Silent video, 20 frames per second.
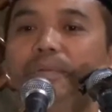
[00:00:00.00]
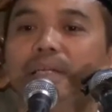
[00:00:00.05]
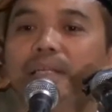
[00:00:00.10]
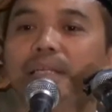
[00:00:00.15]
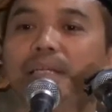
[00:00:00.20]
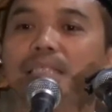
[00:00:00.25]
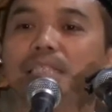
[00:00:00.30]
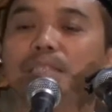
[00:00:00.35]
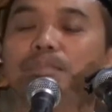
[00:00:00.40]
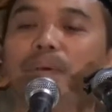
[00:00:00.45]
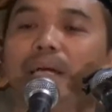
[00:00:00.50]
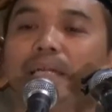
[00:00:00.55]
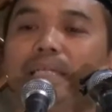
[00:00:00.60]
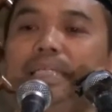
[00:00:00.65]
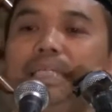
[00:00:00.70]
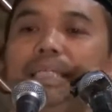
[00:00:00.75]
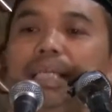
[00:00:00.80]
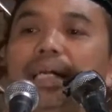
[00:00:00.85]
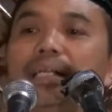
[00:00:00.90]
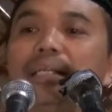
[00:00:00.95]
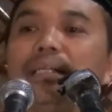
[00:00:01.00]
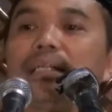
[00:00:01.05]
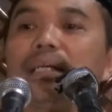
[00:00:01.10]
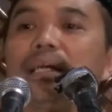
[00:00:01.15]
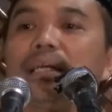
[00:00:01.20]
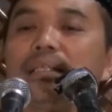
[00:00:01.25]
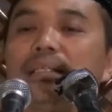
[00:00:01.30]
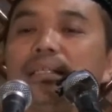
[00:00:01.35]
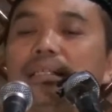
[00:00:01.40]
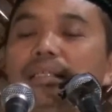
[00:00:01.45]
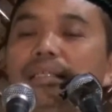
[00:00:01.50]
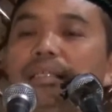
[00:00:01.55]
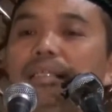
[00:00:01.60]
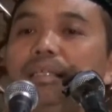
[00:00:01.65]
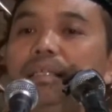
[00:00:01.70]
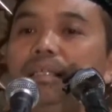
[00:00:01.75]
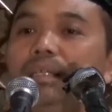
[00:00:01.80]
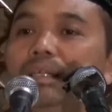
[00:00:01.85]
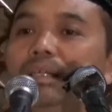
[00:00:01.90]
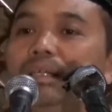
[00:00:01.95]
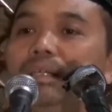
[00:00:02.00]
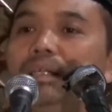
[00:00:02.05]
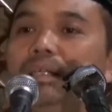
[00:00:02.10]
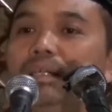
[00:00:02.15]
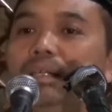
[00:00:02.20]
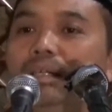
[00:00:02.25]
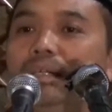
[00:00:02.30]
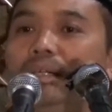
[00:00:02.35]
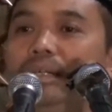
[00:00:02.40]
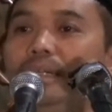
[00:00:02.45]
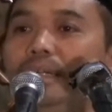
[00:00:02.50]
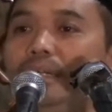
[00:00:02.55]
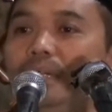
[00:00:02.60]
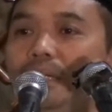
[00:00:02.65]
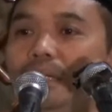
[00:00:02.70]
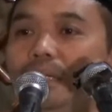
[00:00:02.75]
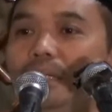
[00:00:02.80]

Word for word: mana sebagian dari e,